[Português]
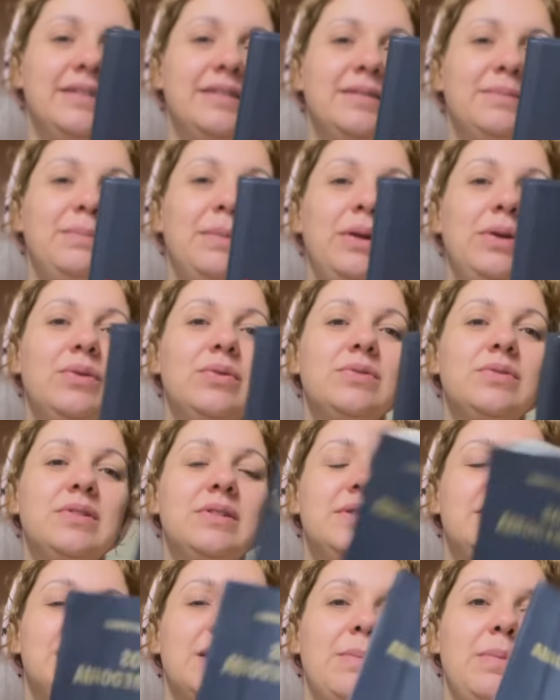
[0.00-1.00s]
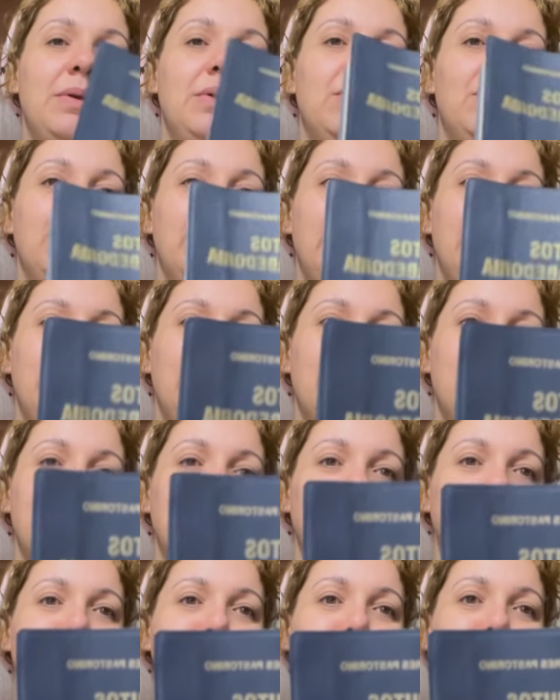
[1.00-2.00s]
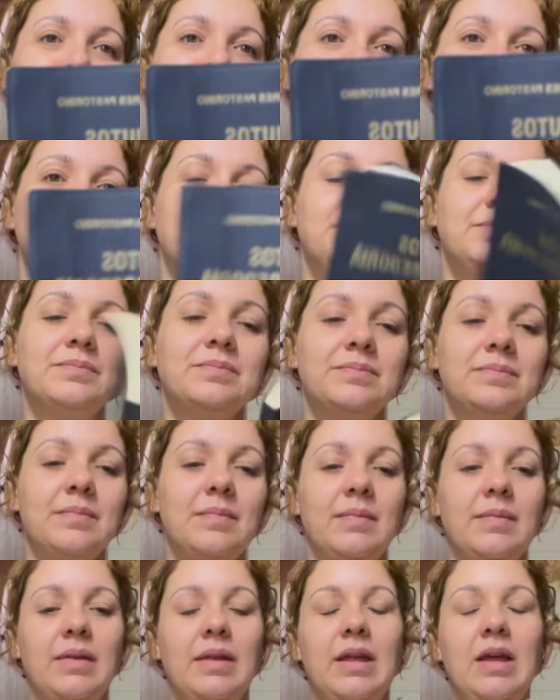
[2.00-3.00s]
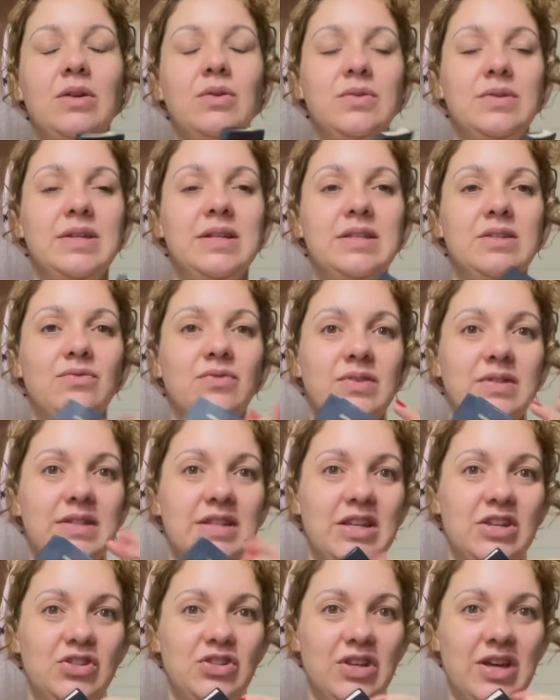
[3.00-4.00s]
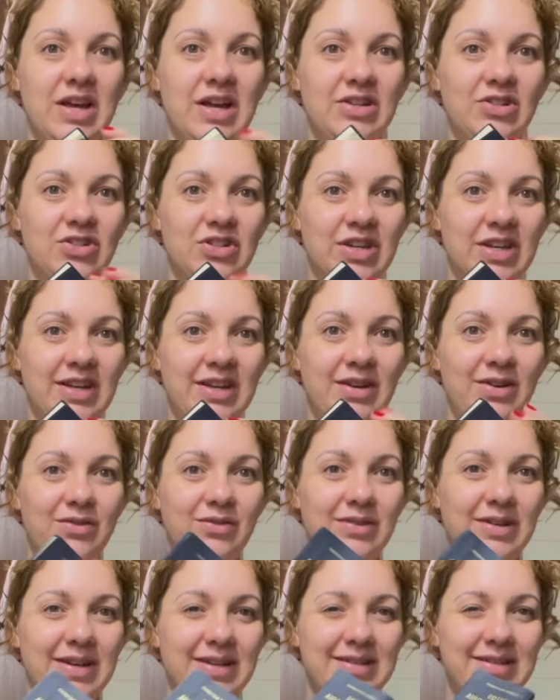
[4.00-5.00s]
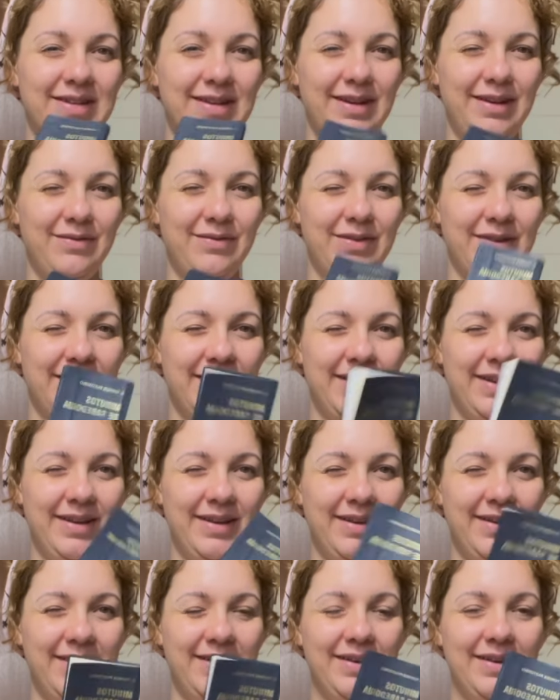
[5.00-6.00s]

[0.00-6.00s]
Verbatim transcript: Minutos de sabedoria. Eu não sei se vocês já adquiriram desse livro aqui,